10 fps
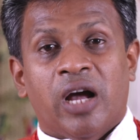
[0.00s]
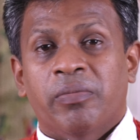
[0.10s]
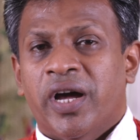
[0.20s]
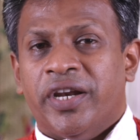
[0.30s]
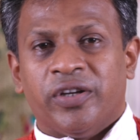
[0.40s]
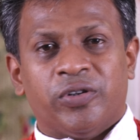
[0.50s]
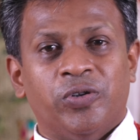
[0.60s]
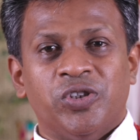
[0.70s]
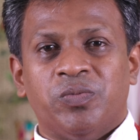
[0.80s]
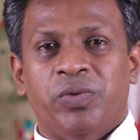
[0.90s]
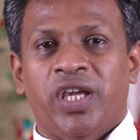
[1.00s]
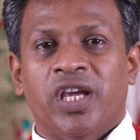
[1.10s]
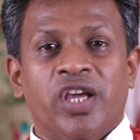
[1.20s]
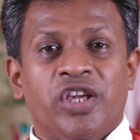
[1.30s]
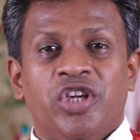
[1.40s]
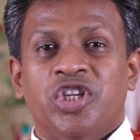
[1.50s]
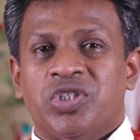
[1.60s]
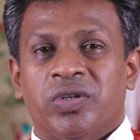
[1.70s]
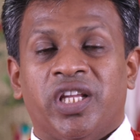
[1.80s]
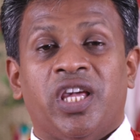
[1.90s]
हमारे क्रूस भी
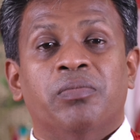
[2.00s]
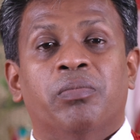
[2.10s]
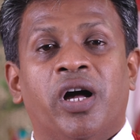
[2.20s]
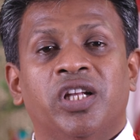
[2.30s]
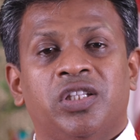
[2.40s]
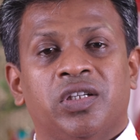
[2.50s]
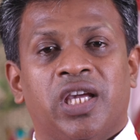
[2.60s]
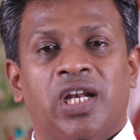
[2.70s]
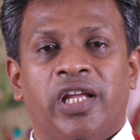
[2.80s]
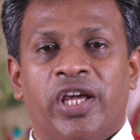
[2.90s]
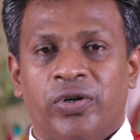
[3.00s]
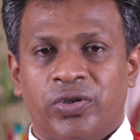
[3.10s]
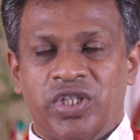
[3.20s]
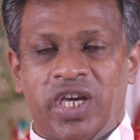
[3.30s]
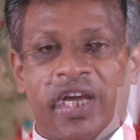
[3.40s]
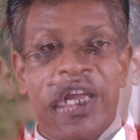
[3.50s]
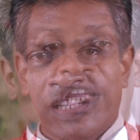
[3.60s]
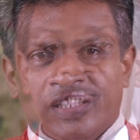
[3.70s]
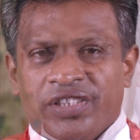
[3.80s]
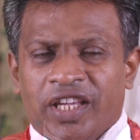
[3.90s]
ईश्वर की महत्व के लिए हो जाए
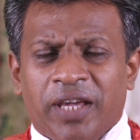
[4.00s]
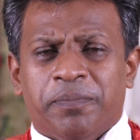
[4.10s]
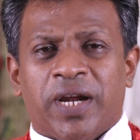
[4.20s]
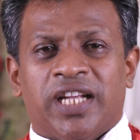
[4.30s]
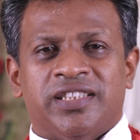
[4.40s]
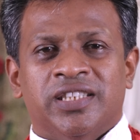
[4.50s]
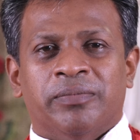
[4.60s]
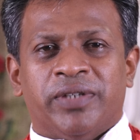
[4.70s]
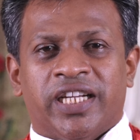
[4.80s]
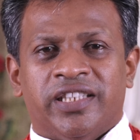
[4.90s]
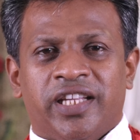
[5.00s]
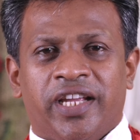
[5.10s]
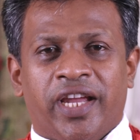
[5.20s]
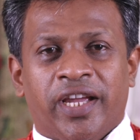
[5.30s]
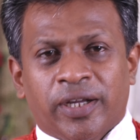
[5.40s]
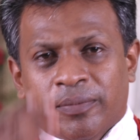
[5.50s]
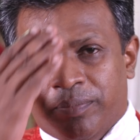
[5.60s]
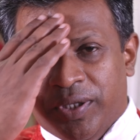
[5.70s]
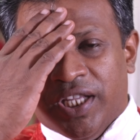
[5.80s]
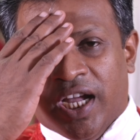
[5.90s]
यही प्रार्थना हम करते हैं
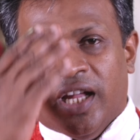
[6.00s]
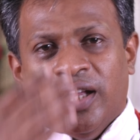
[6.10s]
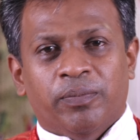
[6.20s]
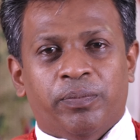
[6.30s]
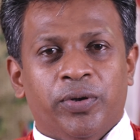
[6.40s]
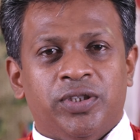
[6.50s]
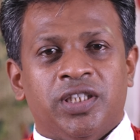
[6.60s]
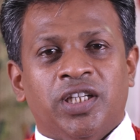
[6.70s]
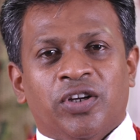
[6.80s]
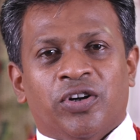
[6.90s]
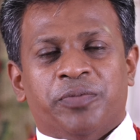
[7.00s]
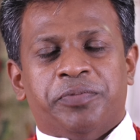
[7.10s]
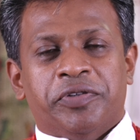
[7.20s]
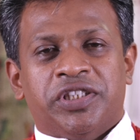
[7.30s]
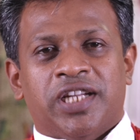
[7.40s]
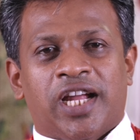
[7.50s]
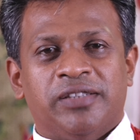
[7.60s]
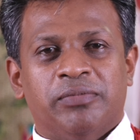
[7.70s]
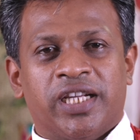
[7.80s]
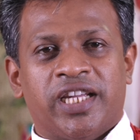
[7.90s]
पिता पुत्र और पवित्र
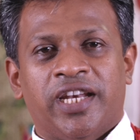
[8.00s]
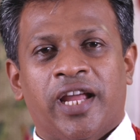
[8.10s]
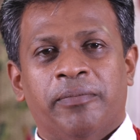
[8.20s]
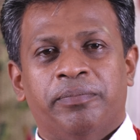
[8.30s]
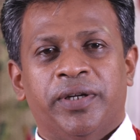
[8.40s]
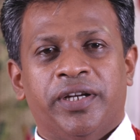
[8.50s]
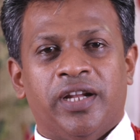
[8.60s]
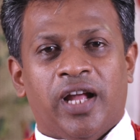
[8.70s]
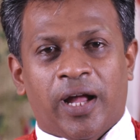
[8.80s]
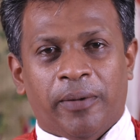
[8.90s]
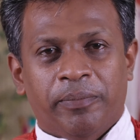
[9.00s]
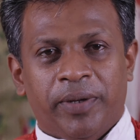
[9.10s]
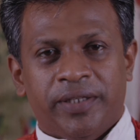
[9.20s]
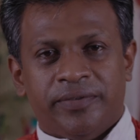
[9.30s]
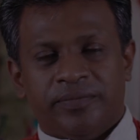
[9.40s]
आत्मा के नाम पर आमेन